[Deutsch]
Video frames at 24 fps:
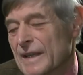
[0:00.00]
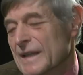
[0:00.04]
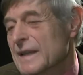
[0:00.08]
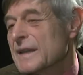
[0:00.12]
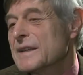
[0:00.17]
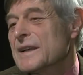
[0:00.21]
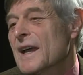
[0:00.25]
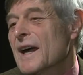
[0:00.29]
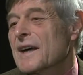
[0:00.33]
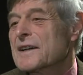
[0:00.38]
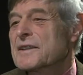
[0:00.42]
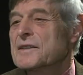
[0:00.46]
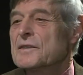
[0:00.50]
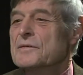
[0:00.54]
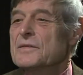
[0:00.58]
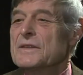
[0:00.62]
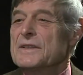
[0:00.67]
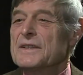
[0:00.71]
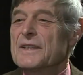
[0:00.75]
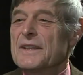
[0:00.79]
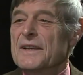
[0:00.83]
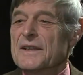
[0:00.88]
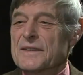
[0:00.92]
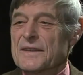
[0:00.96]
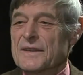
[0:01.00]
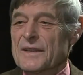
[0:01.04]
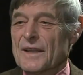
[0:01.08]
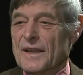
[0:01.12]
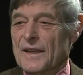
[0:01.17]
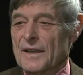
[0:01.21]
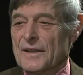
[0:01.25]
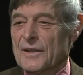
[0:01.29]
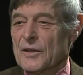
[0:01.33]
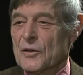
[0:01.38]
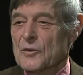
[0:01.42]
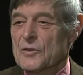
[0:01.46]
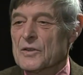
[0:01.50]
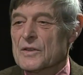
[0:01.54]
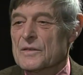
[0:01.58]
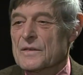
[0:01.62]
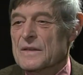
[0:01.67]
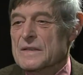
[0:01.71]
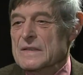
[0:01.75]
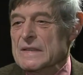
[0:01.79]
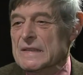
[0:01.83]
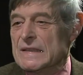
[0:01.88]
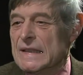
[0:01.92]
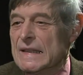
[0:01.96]
Ihren Aktivitäten an der
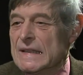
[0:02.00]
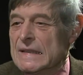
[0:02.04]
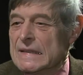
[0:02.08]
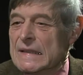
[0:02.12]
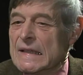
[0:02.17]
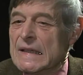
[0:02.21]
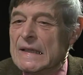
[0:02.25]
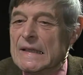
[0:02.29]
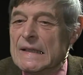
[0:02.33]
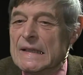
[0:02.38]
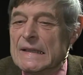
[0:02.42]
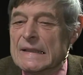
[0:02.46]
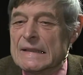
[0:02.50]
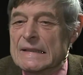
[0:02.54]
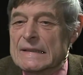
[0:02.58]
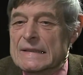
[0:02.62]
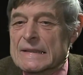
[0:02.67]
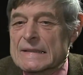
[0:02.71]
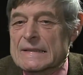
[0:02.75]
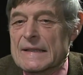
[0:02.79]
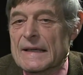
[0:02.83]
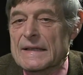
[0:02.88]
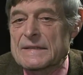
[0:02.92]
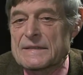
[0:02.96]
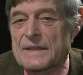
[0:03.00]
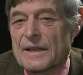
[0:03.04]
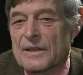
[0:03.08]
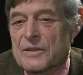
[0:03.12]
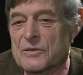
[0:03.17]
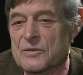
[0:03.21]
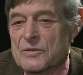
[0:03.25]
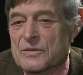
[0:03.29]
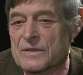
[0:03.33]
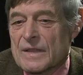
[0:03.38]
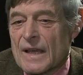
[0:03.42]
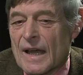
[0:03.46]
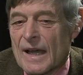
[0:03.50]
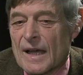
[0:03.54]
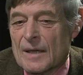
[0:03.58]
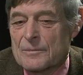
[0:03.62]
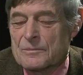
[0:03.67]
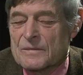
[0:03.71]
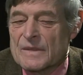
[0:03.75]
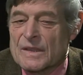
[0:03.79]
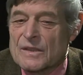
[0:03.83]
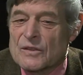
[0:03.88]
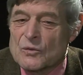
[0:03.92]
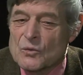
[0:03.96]
Universität. Das heißt also, Sie
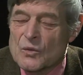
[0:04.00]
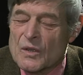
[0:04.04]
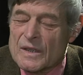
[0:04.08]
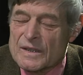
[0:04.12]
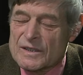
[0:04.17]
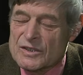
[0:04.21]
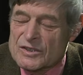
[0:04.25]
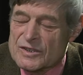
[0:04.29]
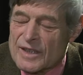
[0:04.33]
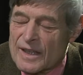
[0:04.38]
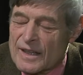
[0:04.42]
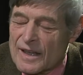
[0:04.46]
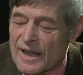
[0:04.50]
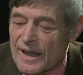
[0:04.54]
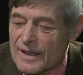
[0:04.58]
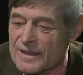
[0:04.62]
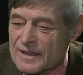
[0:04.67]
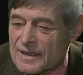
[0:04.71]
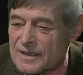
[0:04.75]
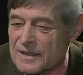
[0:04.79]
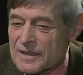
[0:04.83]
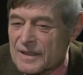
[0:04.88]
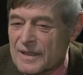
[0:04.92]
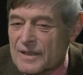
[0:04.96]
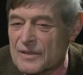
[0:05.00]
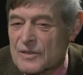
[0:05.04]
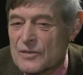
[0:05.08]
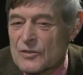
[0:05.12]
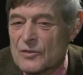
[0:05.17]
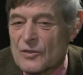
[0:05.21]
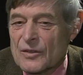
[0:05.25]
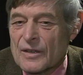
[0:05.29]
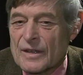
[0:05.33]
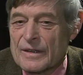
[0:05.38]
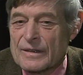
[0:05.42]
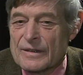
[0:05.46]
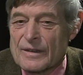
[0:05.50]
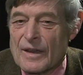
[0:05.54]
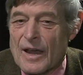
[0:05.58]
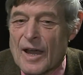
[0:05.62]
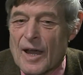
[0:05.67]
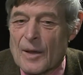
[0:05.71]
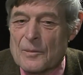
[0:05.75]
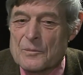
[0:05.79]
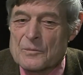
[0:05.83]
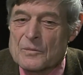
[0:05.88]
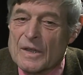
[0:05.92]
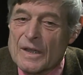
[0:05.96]
haben nicht nur die Stelle angetreten, sondern Sie
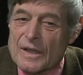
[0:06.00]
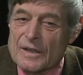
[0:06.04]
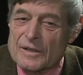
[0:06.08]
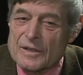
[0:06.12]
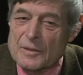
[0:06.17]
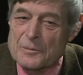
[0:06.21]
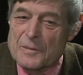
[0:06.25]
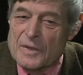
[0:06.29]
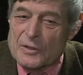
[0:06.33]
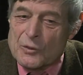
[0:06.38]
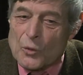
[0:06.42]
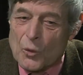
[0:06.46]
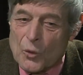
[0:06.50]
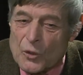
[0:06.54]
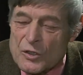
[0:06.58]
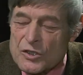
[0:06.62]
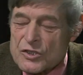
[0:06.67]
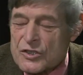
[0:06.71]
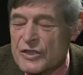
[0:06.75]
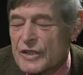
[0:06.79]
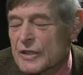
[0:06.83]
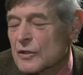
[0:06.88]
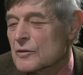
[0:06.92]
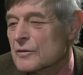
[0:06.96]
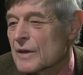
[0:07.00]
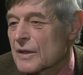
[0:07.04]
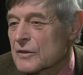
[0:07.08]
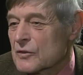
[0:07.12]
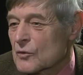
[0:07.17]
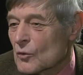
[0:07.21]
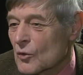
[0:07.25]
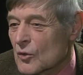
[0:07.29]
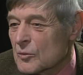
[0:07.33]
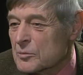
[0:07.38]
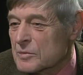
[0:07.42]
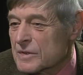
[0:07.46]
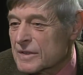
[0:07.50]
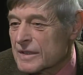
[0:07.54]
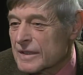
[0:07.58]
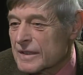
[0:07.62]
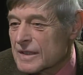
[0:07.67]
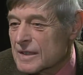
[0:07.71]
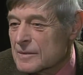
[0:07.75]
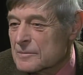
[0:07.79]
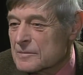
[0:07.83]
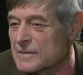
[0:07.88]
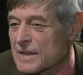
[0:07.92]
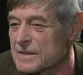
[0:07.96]
haben die methodische Innovation
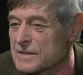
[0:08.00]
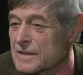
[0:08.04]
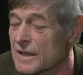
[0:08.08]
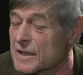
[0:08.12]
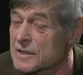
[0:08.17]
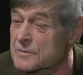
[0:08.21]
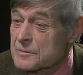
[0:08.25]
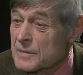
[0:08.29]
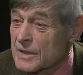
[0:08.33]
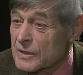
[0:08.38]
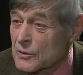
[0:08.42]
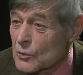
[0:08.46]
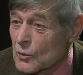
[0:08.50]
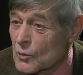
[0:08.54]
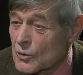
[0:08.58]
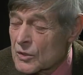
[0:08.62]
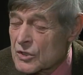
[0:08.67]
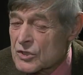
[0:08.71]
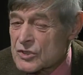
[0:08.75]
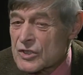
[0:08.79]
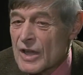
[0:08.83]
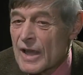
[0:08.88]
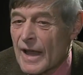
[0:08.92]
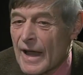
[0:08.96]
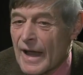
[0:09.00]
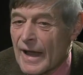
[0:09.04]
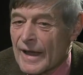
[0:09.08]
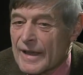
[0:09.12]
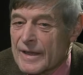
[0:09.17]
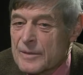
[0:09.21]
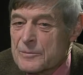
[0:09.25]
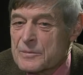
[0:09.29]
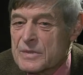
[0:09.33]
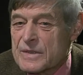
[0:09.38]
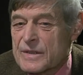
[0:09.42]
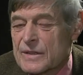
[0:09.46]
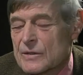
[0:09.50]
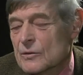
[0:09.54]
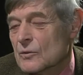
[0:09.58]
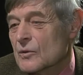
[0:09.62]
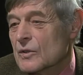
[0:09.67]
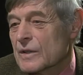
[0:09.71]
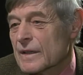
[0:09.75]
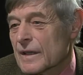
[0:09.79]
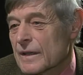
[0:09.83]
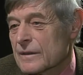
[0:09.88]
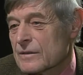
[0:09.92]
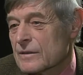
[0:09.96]
betrieben. Das heißt methodisch
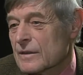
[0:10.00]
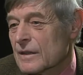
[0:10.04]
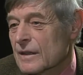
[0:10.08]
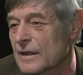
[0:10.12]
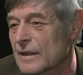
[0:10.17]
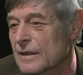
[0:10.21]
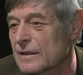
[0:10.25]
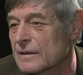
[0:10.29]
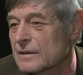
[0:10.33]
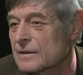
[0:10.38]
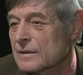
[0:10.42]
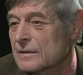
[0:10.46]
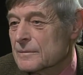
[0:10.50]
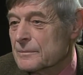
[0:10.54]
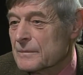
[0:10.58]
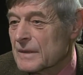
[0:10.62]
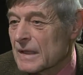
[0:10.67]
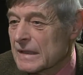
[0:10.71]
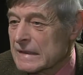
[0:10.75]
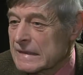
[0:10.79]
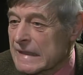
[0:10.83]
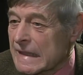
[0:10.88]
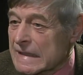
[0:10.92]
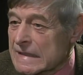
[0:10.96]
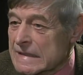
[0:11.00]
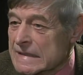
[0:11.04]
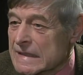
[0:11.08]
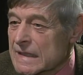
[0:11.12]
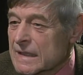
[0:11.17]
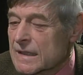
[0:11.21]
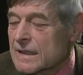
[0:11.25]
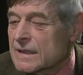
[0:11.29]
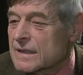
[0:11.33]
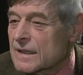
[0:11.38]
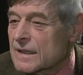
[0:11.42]
Einbeziehung jetzt der ähm, Technik,